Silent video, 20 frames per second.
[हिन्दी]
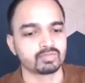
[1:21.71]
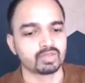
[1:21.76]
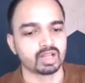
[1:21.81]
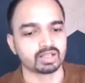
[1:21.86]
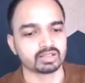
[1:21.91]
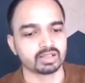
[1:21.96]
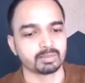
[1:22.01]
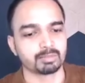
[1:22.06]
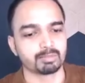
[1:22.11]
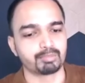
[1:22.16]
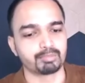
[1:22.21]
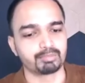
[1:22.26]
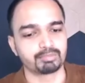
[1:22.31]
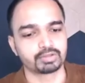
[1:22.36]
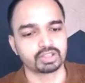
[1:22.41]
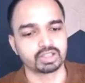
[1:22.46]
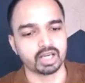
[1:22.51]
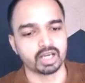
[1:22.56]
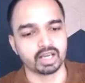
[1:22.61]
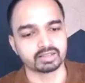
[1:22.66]
ऐसा
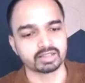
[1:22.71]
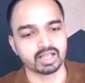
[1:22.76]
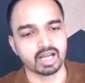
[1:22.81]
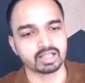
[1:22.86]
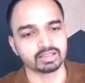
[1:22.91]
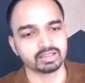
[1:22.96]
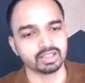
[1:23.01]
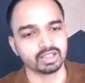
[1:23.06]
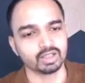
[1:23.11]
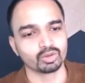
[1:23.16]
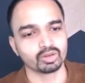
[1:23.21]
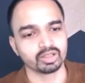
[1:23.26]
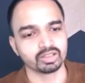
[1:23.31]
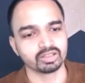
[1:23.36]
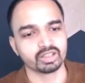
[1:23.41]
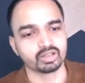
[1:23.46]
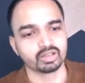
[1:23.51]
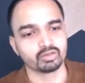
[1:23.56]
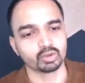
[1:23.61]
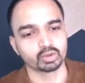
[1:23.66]
छः सात दिनों के
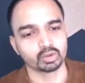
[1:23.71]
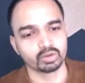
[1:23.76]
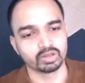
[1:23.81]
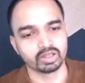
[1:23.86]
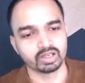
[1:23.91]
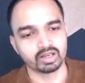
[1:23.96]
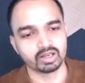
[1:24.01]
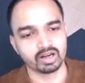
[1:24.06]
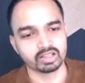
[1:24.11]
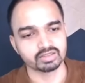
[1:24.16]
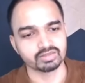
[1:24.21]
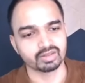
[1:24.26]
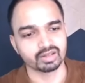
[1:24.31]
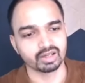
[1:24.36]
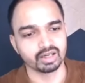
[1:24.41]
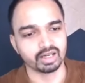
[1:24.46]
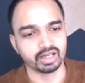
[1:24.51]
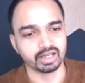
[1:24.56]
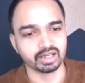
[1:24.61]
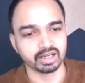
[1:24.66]
अंदर वो थोड़ा ट्रांसफ़र
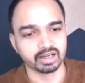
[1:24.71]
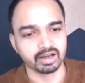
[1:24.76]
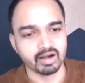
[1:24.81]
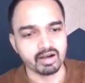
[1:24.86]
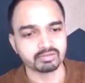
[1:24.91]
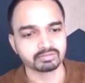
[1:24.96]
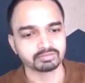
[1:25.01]
कर लेंगे